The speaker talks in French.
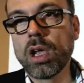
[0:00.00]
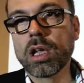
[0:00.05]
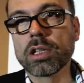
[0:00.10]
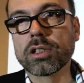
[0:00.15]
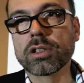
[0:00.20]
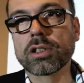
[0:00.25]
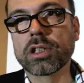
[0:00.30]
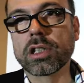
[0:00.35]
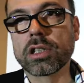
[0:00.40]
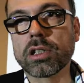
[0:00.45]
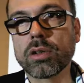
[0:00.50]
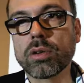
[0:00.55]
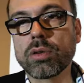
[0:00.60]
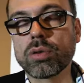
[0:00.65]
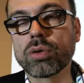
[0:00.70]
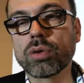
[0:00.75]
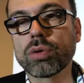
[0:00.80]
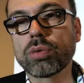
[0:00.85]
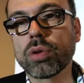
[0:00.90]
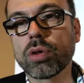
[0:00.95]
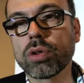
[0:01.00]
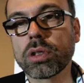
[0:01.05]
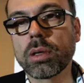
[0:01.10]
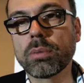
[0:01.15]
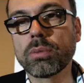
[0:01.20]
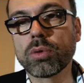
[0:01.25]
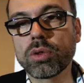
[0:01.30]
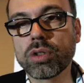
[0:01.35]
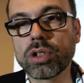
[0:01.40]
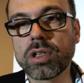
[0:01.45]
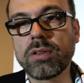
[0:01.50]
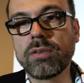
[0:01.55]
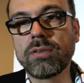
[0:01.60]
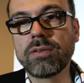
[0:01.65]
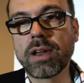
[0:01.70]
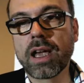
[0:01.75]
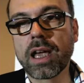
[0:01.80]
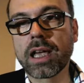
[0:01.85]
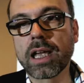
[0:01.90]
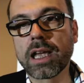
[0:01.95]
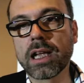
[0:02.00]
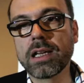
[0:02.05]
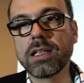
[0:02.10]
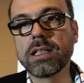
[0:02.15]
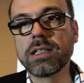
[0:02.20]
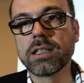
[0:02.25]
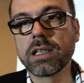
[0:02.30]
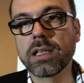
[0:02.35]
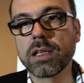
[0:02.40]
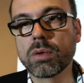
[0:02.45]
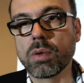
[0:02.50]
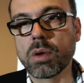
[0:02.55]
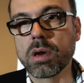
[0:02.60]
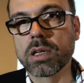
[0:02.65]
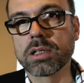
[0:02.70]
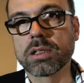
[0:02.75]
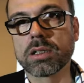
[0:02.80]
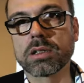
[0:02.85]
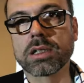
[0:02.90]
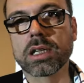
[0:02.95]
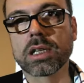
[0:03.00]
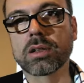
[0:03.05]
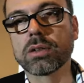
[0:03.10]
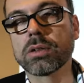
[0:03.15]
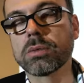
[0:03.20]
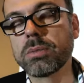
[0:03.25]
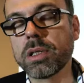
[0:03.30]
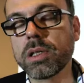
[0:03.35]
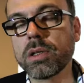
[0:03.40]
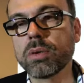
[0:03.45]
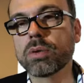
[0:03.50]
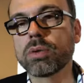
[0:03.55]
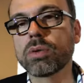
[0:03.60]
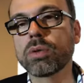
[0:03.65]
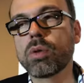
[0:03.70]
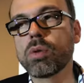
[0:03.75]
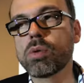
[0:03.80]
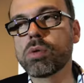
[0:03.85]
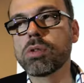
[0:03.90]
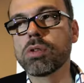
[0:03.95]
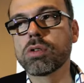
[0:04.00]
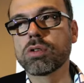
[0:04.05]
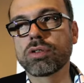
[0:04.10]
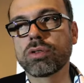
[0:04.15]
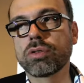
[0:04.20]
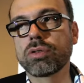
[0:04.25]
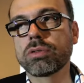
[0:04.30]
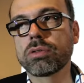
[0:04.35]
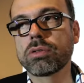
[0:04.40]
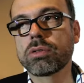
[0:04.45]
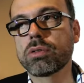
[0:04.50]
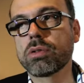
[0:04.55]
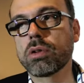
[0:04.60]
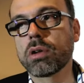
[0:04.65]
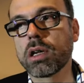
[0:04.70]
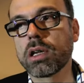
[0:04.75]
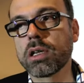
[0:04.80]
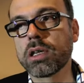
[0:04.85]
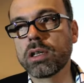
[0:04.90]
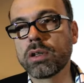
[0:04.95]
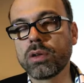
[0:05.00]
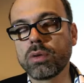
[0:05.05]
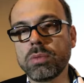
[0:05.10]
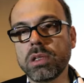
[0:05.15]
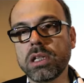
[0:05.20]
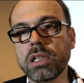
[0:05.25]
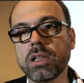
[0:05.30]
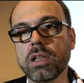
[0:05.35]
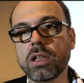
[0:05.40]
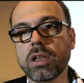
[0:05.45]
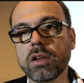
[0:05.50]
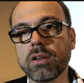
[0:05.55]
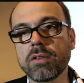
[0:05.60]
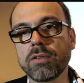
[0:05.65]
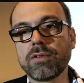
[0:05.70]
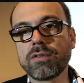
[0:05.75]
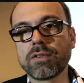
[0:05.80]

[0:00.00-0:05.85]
société aujourd'hui en termes de chiffres va réaliser quoi 150 millions d'euros d'enjeux sur l'année 2009,